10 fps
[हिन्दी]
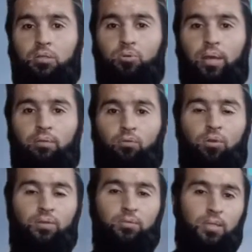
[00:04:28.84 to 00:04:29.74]
जो है वो
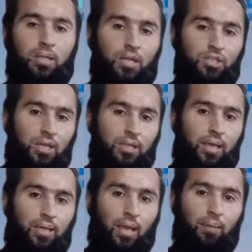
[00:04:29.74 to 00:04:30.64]
इन्वेस्टमेंट करना चाहते
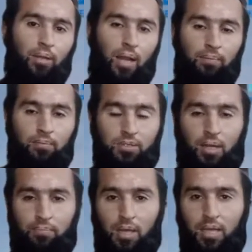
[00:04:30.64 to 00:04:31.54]
हैं यहाँ पर आप हमसे
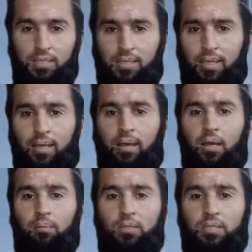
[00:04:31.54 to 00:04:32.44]
रबता कर सकते हैं
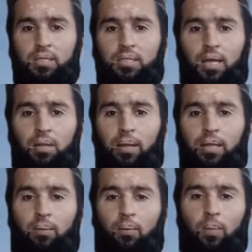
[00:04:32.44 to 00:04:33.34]
मज़ीद सिंगल
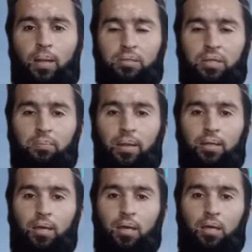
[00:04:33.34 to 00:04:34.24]
बेड डबल बेड थ्री बेड
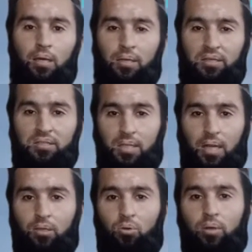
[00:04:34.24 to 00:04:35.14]
किस
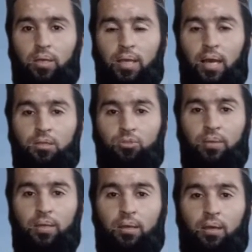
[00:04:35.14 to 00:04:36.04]
तरह के होंगे क्या
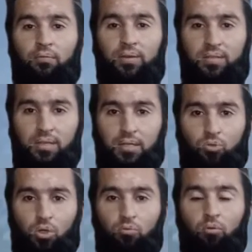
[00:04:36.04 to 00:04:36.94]
उसमें फैसिलिटीज़
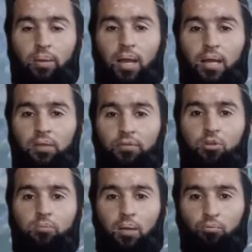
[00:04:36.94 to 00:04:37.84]
होंगी वो मैं अगली
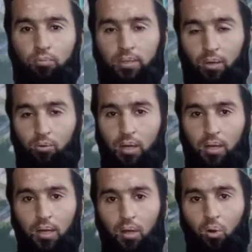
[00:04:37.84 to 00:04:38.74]
वीडियो में आपको
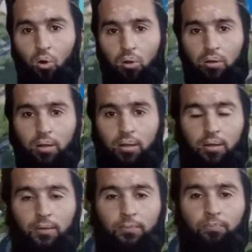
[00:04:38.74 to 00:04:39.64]
बताऊंगा और
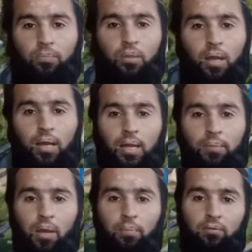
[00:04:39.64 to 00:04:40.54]
अगर
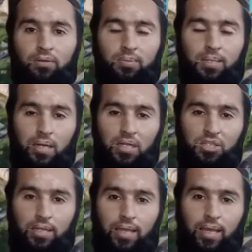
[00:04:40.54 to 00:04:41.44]
आप यहाँ पे इन्वेस्टमेंट करना
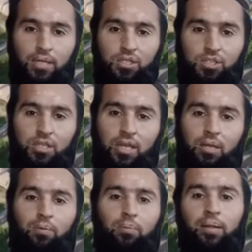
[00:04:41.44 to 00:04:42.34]
चाहते हैं नीचे दिए गए
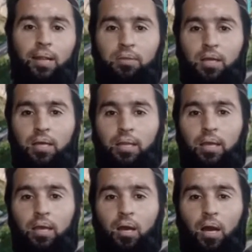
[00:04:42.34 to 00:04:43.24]
नंबर पर रबता करें
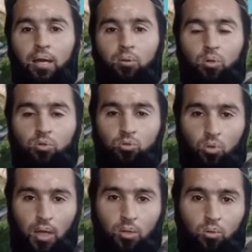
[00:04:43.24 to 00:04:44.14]
अगर कोई
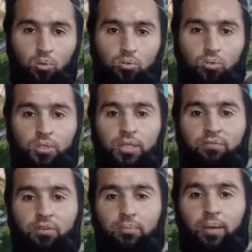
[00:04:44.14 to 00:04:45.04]
सवाल हो तो नीचे
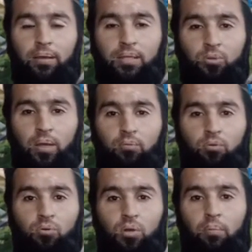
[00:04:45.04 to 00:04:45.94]
फीडबैक जो है
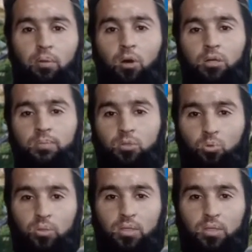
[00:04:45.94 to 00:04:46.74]
वो कमेंट बॉक्स में ज़रूर